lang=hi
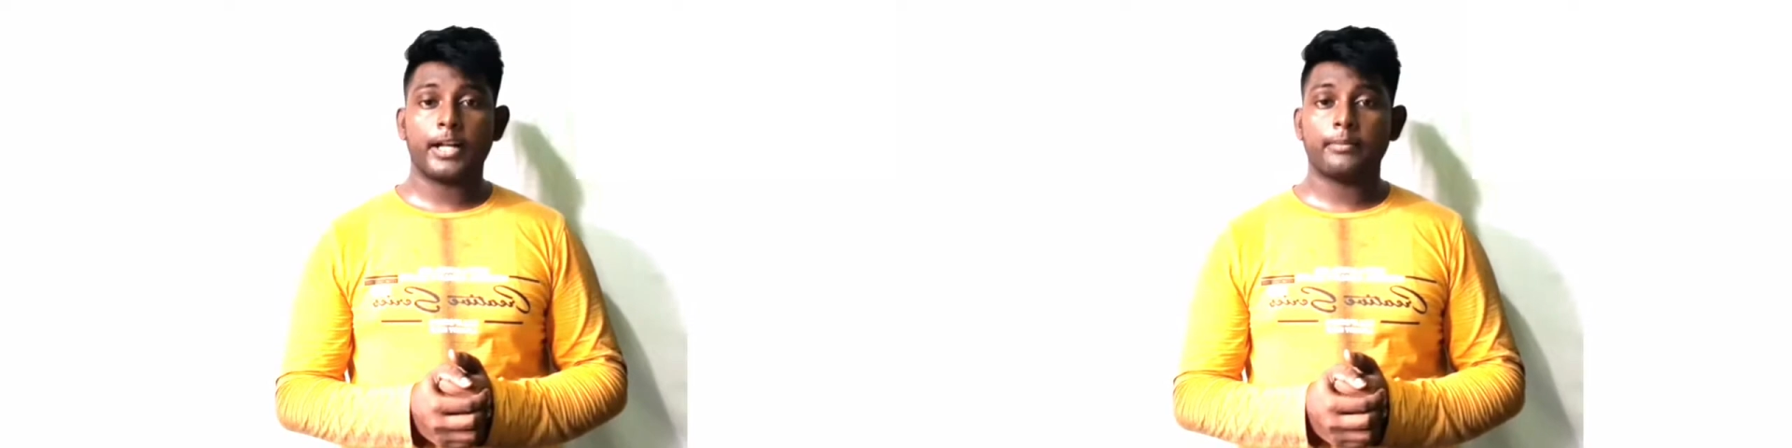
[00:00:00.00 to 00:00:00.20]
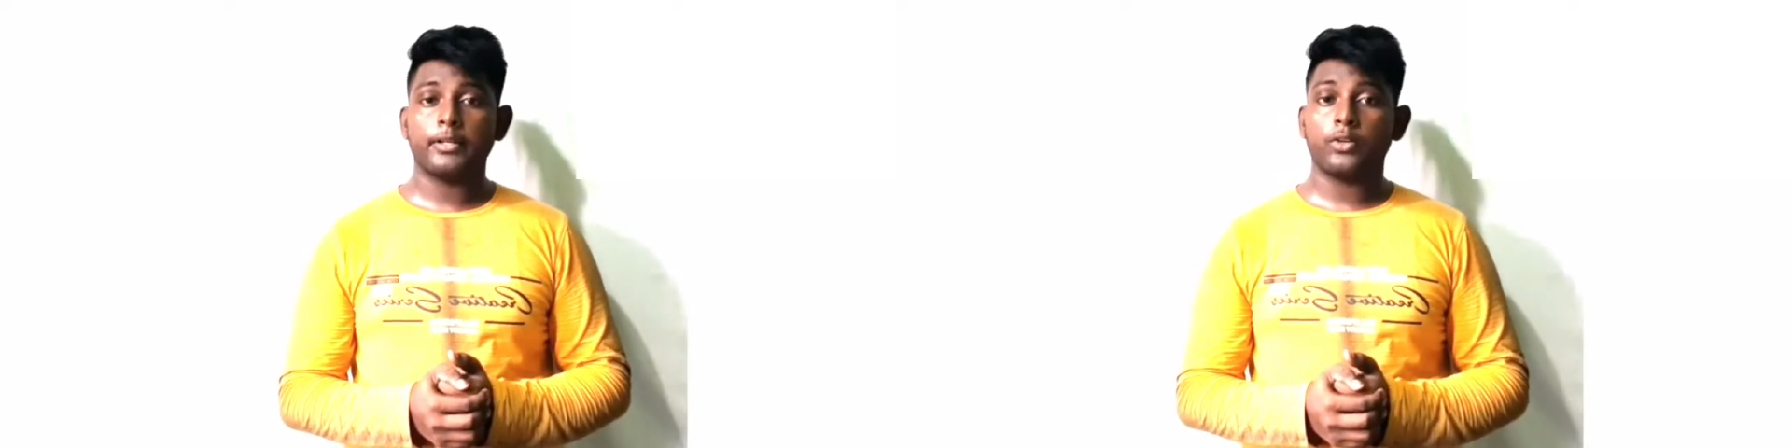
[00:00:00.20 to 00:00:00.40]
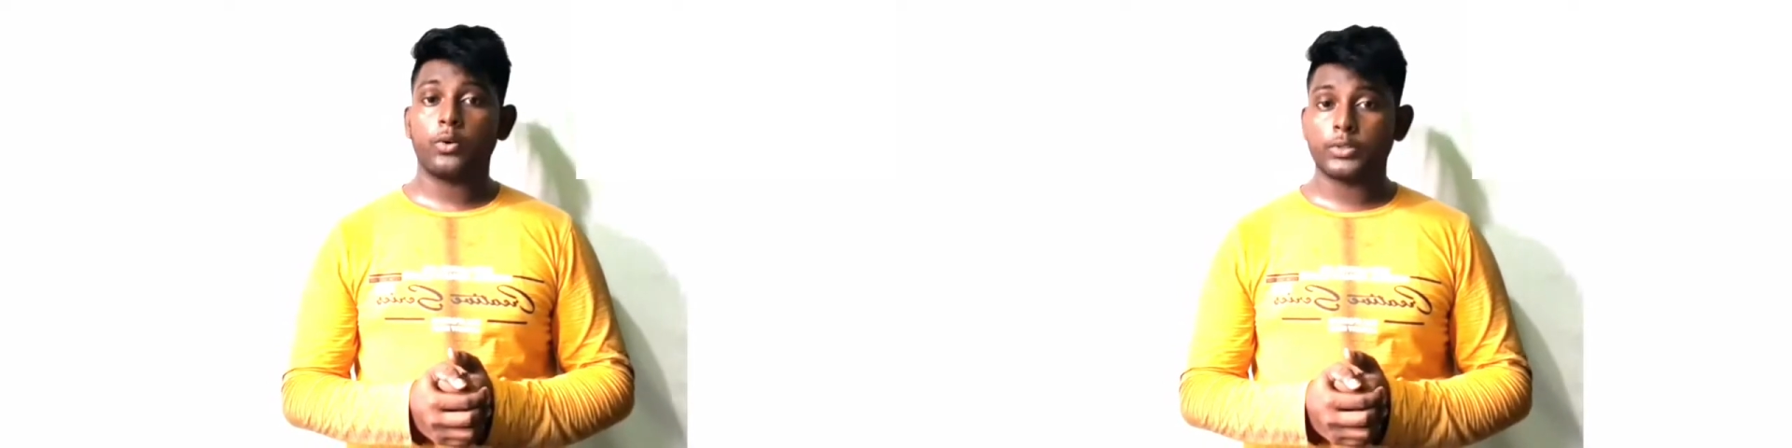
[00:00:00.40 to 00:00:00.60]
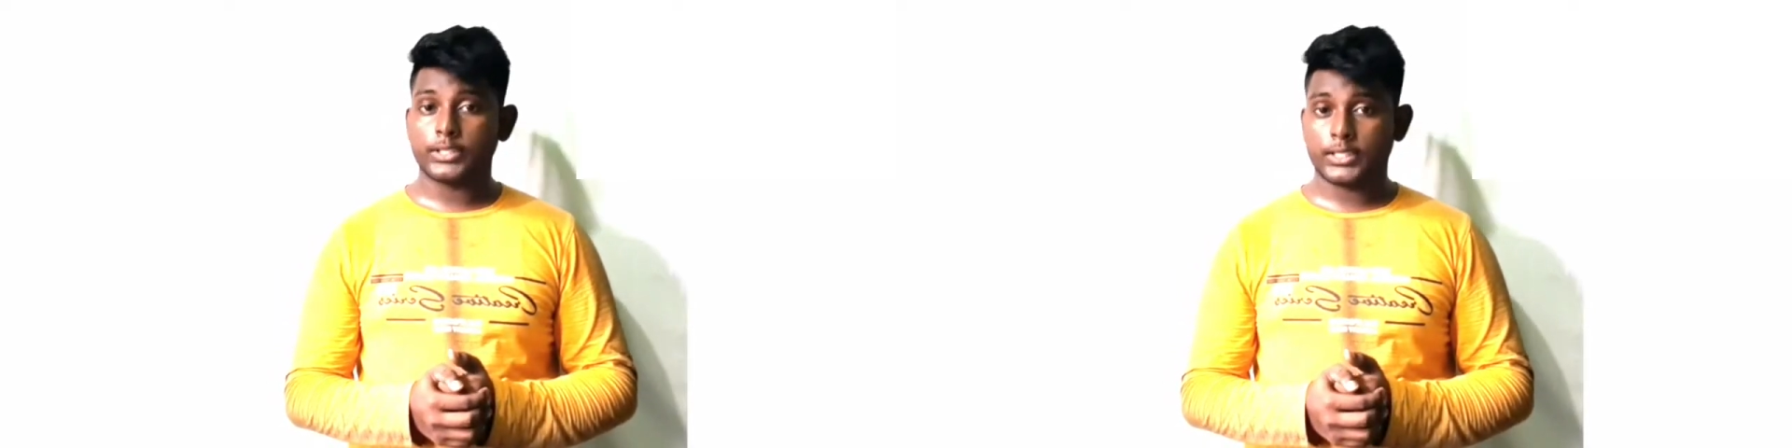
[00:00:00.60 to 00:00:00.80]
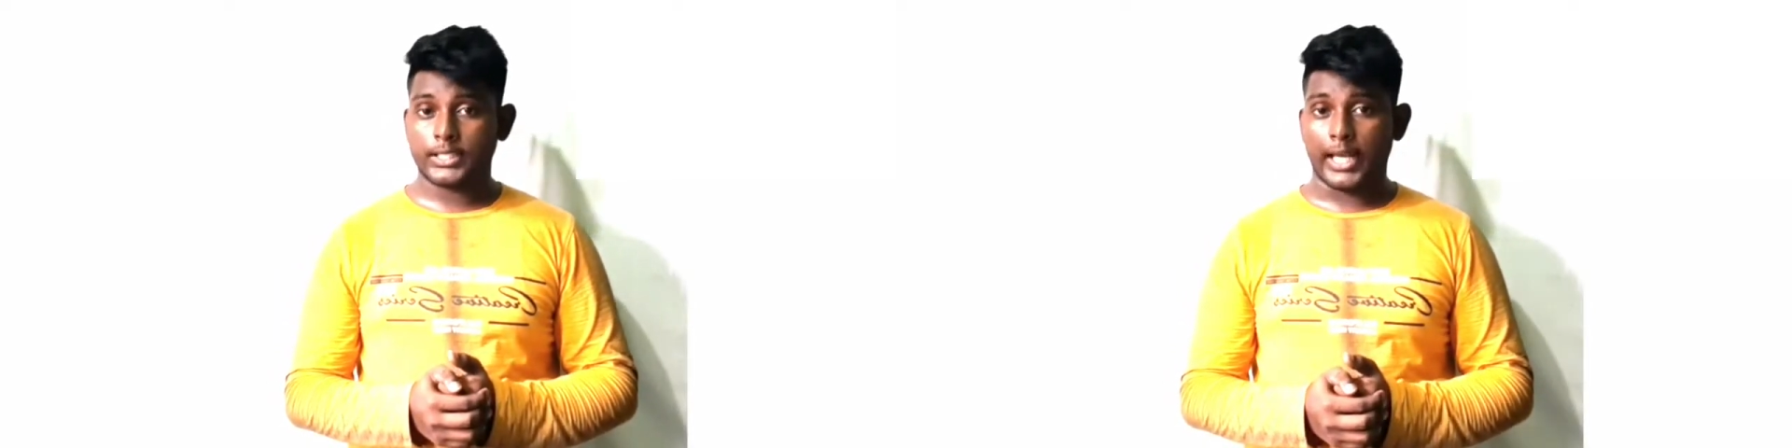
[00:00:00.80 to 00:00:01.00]
बारे में
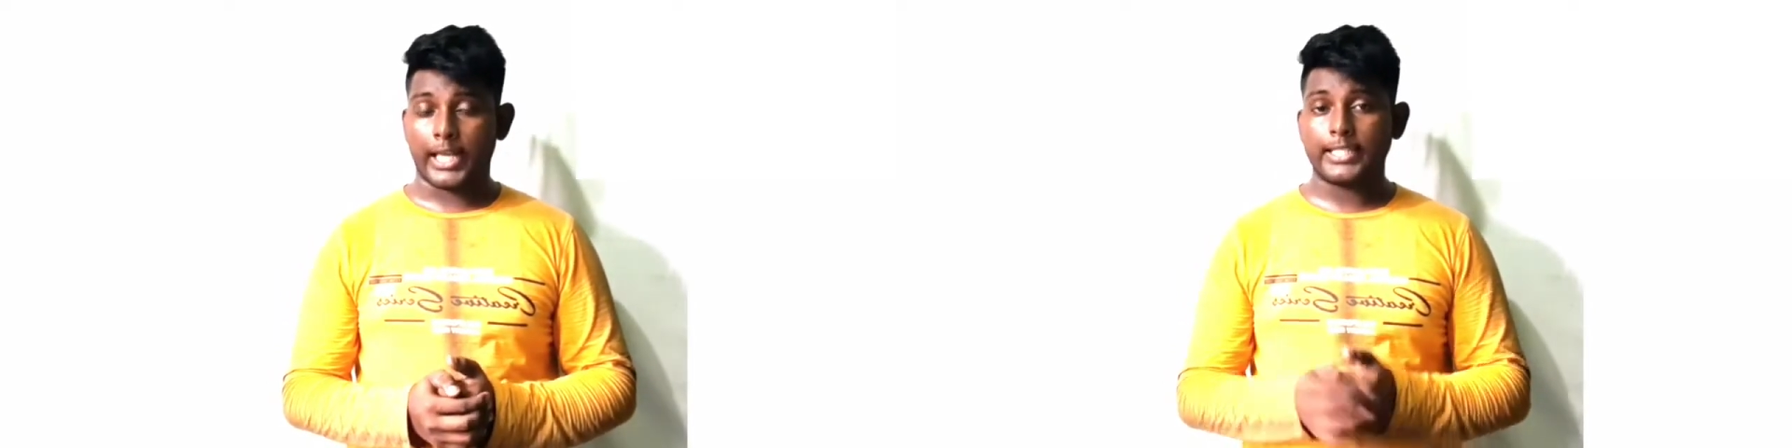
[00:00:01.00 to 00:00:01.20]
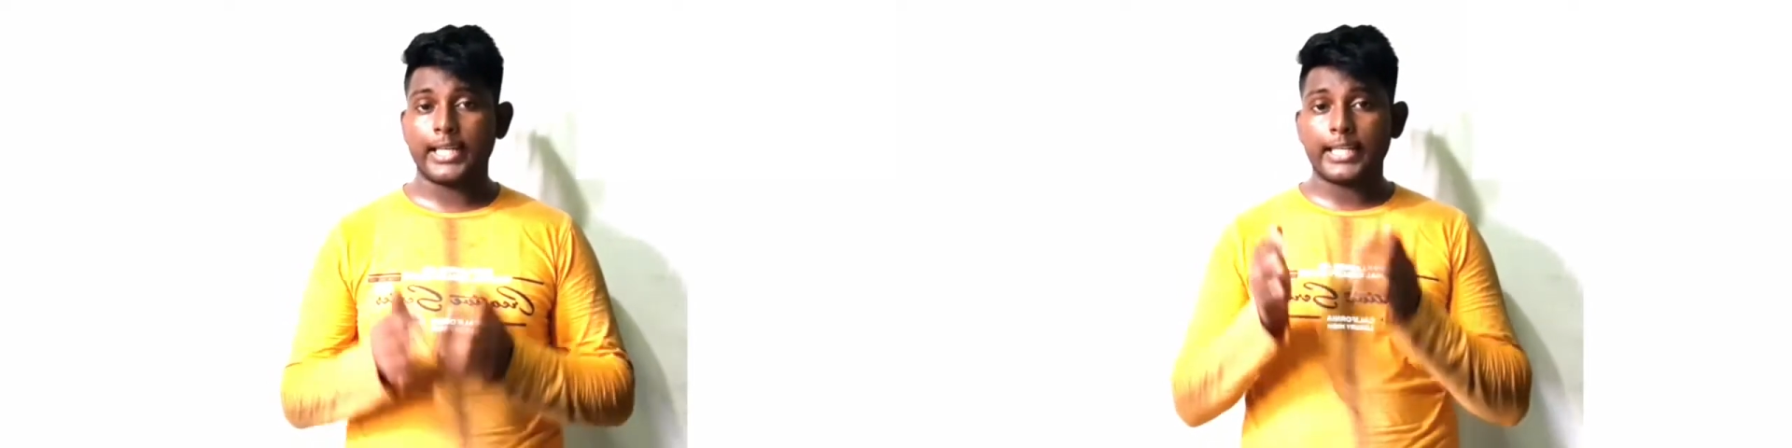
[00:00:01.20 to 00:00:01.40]
घोषित किया है ये